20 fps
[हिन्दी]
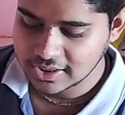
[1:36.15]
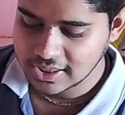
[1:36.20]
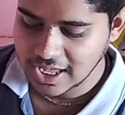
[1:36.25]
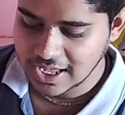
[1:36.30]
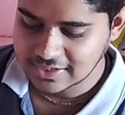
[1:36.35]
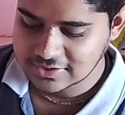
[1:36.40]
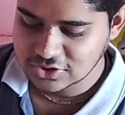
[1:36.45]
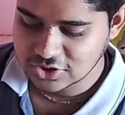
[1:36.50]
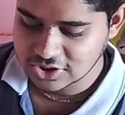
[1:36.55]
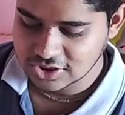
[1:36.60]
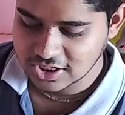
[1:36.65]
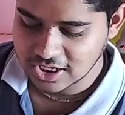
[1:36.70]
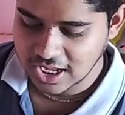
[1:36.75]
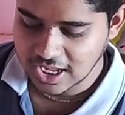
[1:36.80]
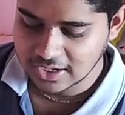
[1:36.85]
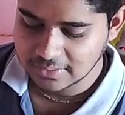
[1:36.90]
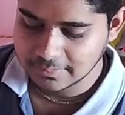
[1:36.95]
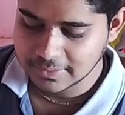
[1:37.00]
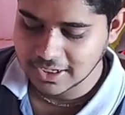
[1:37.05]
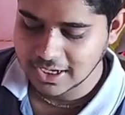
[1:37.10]
या
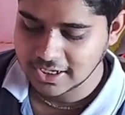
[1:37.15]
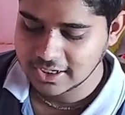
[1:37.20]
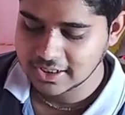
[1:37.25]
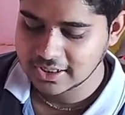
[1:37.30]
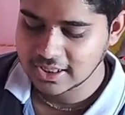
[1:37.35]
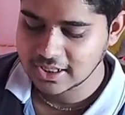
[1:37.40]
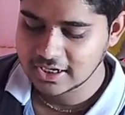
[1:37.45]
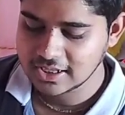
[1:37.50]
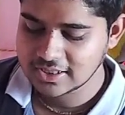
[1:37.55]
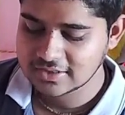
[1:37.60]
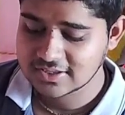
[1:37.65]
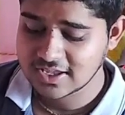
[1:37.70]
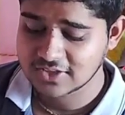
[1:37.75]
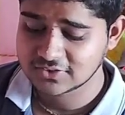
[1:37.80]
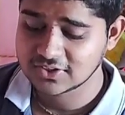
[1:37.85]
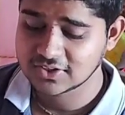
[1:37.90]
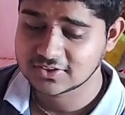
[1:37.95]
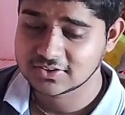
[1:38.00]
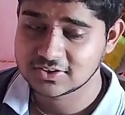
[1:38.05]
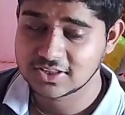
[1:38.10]
श्रृंगार बनाने के लिए
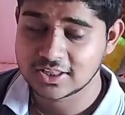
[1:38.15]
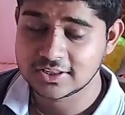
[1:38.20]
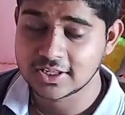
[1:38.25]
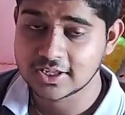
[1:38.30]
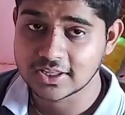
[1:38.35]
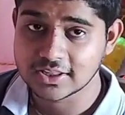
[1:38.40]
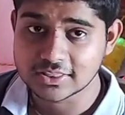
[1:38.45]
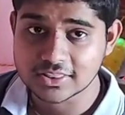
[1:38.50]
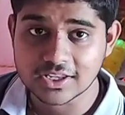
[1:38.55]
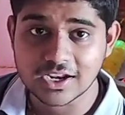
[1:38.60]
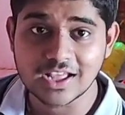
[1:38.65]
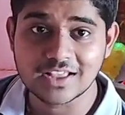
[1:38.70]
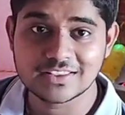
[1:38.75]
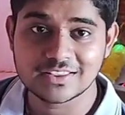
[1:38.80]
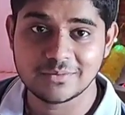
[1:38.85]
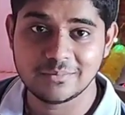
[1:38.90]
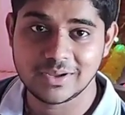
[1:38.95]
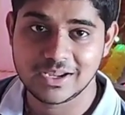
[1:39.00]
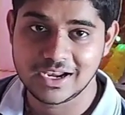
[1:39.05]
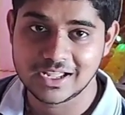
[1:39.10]
ज़्यादा से ज़्यादा कितना
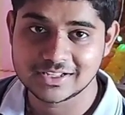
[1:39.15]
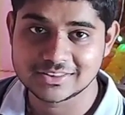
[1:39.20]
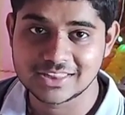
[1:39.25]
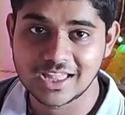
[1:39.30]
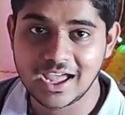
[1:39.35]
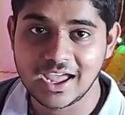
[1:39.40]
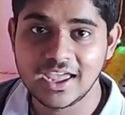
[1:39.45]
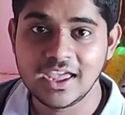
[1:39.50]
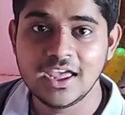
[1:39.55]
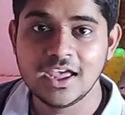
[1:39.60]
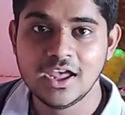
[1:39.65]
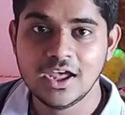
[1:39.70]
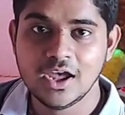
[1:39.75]
समय लगता है